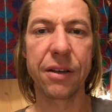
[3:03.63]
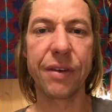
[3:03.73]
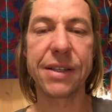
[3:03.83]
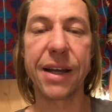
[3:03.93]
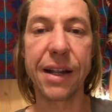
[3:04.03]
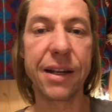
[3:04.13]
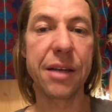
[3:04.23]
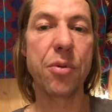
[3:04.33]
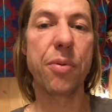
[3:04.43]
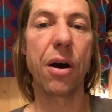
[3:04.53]
Was deine
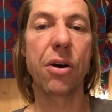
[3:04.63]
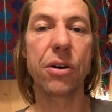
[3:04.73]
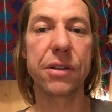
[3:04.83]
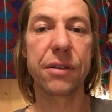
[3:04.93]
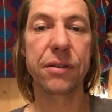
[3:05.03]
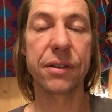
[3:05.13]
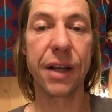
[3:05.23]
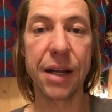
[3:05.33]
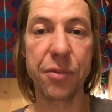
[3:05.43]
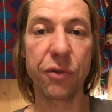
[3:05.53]
Liebe braucht,
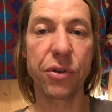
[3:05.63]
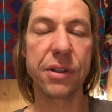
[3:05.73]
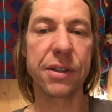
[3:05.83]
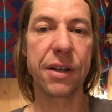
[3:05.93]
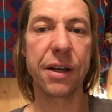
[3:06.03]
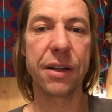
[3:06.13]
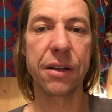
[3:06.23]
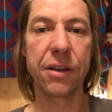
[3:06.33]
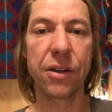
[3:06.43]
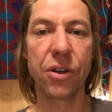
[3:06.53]
dein
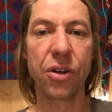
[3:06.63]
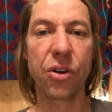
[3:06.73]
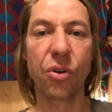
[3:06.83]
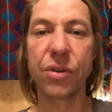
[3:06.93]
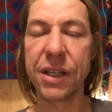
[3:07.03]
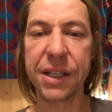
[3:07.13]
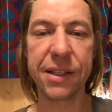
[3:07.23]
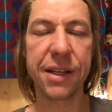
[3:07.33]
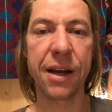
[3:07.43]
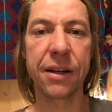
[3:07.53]
Bewusstsein, und nicht
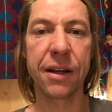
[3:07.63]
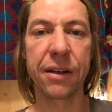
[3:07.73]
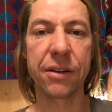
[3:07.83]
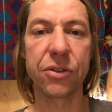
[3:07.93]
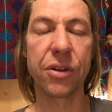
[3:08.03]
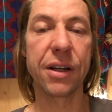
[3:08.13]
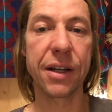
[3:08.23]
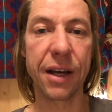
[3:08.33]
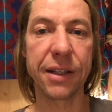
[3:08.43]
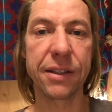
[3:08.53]
das der anderen,
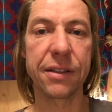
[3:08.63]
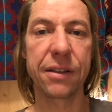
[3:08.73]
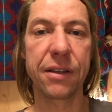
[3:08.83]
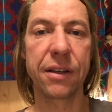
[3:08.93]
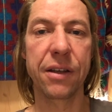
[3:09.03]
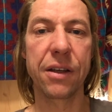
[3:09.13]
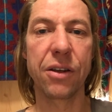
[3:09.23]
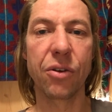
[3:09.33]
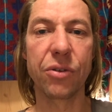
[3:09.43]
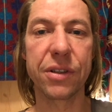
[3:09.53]
sondern deins.
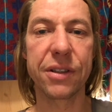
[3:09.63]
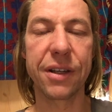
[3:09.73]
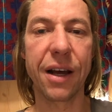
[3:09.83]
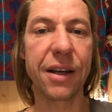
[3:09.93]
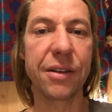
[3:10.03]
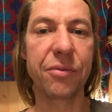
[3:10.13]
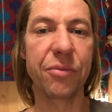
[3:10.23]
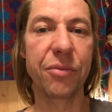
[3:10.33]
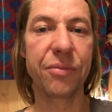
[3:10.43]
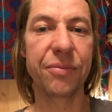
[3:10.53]
Und
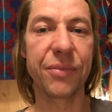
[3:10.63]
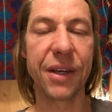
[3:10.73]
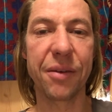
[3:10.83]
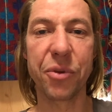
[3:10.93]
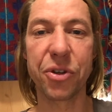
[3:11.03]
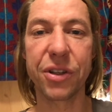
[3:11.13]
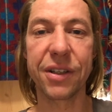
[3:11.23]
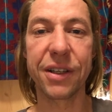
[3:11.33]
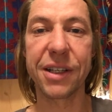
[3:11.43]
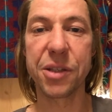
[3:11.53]
darin mm, ja, möchte ich
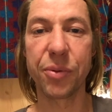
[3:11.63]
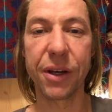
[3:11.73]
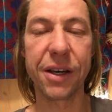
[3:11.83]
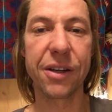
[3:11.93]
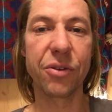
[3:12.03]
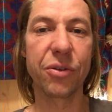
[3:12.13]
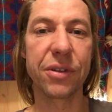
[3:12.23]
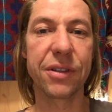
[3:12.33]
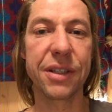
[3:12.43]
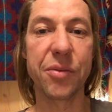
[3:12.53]
dich inspirieren
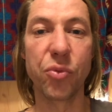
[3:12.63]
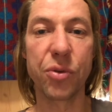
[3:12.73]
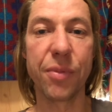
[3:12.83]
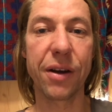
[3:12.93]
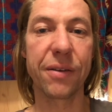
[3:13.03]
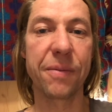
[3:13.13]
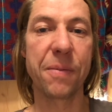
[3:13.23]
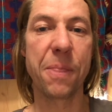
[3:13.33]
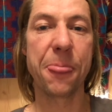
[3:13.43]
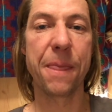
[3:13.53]
und dir Mut machen,
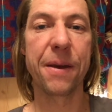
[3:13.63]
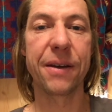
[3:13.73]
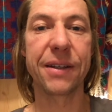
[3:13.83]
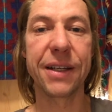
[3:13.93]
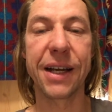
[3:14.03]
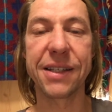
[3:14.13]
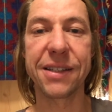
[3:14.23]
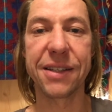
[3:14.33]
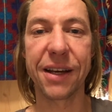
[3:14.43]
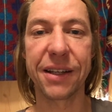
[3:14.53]
die
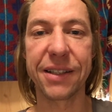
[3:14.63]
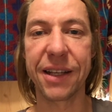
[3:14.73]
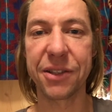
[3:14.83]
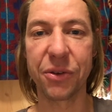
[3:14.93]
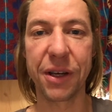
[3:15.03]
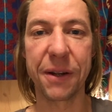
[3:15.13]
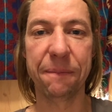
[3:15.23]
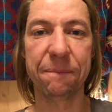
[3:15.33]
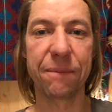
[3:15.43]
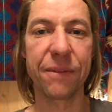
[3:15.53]
ganzen Sachen jetzt anzugehen,
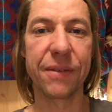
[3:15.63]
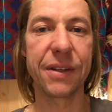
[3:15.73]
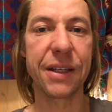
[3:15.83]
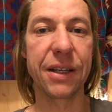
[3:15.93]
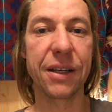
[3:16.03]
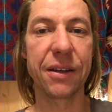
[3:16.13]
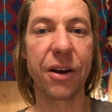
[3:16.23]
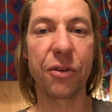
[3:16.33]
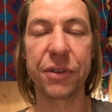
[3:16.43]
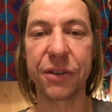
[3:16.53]
die
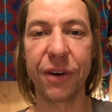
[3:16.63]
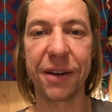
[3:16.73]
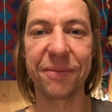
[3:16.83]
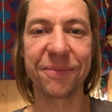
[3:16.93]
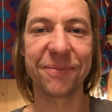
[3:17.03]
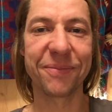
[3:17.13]
auf dich warten.